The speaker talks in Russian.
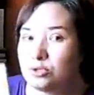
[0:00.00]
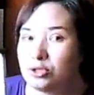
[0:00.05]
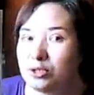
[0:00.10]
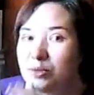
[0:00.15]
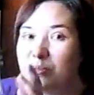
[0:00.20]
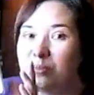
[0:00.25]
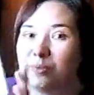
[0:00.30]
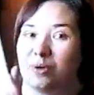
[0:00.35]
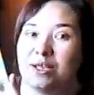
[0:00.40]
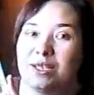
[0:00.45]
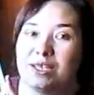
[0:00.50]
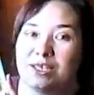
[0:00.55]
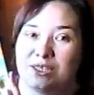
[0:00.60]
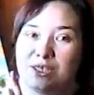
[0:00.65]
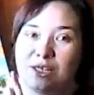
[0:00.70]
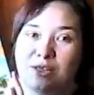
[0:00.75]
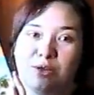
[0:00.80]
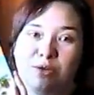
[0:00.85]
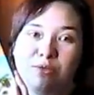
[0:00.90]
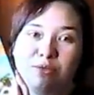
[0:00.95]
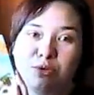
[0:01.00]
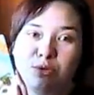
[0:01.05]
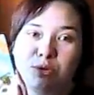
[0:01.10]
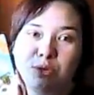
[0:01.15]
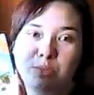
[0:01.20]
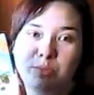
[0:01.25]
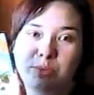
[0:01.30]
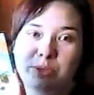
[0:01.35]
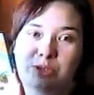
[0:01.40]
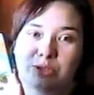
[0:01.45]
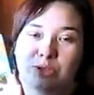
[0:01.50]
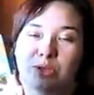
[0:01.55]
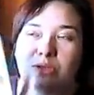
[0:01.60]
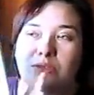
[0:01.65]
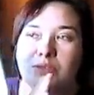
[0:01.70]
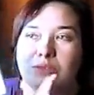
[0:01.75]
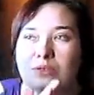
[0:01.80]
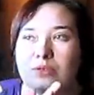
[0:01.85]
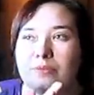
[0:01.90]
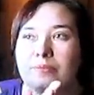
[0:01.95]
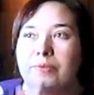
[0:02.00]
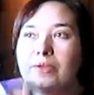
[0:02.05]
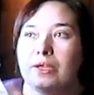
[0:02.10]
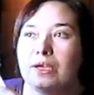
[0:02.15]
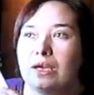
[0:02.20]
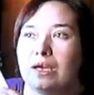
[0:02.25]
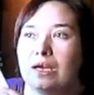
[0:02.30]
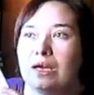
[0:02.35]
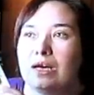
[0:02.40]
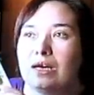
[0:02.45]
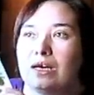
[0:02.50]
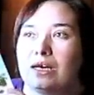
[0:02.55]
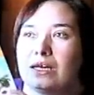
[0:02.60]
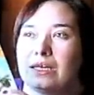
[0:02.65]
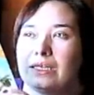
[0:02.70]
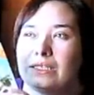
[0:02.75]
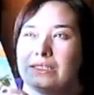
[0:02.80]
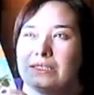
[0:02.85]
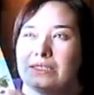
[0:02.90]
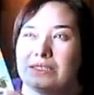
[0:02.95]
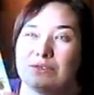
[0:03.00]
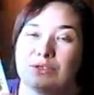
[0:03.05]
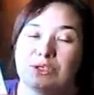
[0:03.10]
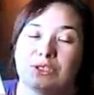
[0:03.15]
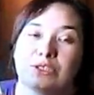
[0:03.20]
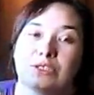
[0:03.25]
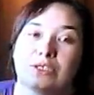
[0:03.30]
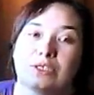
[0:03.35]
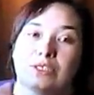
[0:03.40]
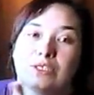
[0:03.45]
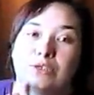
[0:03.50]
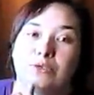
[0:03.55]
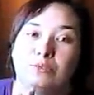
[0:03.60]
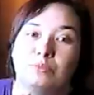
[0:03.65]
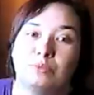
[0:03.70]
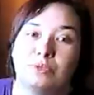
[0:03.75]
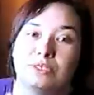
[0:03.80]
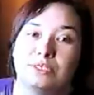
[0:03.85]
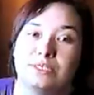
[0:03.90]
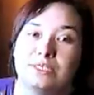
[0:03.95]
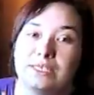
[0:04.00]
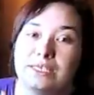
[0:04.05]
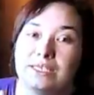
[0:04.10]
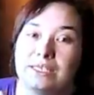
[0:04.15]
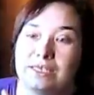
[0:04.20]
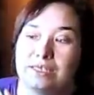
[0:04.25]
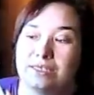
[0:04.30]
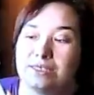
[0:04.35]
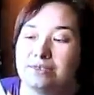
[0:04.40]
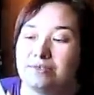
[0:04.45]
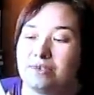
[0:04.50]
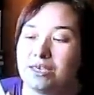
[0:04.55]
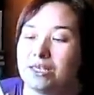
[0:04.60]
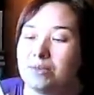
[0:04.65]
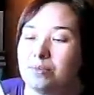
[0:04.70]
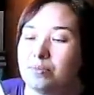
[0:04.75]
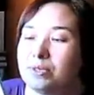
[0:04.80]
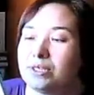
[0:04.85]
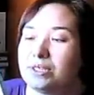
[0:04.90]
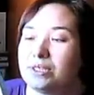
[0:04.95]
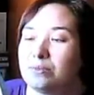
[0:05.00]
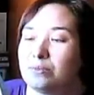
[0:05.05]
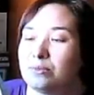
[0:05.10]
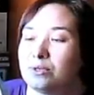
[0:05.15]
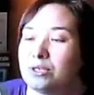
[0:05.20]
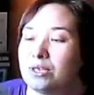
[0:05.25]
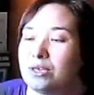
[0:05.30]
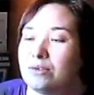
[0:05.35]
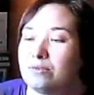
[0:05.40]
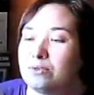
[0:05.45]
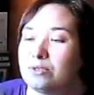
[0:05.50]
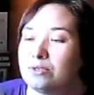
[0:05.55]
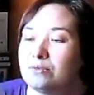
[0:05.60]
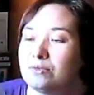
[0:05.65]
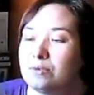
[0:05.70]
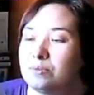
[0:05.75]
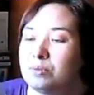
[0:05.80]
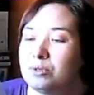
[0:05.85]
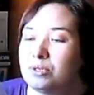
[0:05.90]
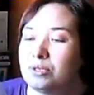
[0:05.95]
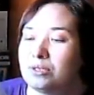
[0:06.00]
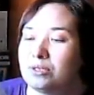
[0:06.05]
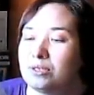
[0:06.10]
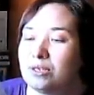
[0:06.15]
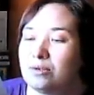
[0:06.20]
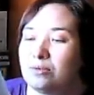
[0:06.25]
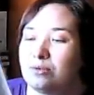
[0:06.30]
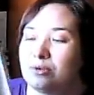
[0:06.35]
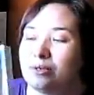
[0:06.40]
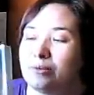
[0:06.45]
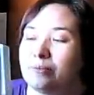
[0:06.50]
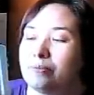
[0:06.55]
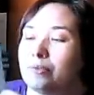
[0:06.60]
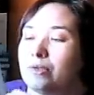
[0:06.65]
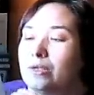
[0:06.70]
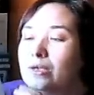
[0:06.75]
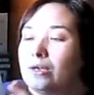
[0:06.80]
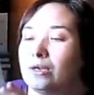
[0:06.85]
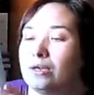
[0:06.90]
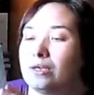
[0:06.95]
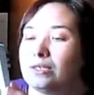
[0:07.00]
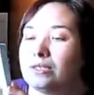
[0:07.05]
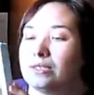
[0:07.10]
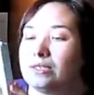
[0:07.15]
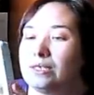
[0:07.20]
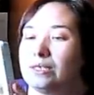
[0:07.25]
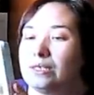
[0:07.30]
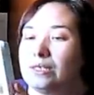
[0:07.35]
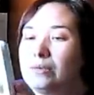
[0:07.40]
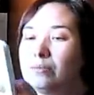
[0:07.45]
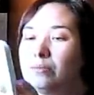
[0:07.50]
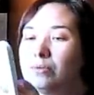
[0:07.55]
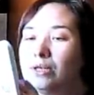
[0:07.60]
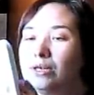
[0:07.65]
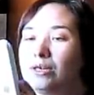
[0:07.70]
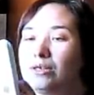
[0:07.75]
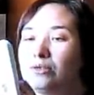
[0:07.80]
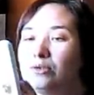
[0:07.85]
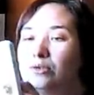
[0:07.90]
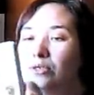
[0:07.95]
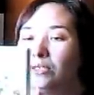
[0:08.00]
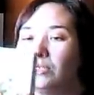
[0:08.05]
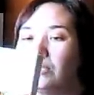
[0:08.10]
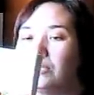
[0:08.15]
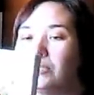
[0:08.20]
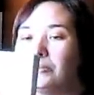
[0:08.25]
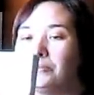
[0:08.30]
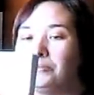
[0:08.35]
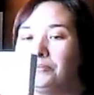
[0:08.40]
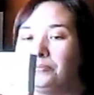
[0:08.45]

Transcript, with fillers: Уже, конечно, Новый год прошел, но э, девушка любит синий цвет, поэтому я вот выбрала такой синий блокнотик.